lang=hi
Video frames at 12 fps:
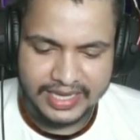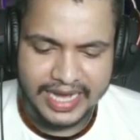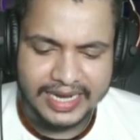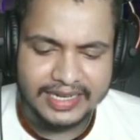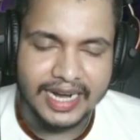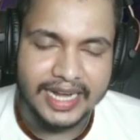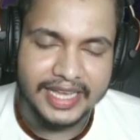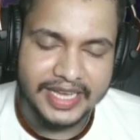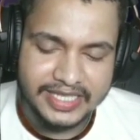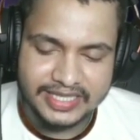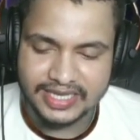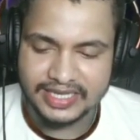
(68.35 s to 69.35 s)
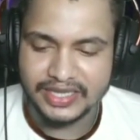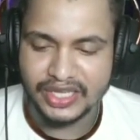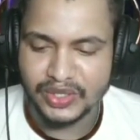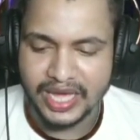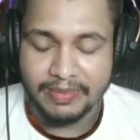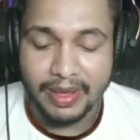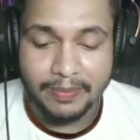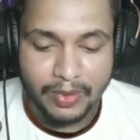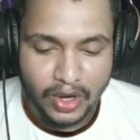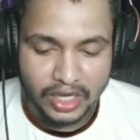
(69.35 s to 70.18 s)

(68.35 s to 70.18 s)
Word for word: यार गाड़ी का स्किन दे दो यार मैं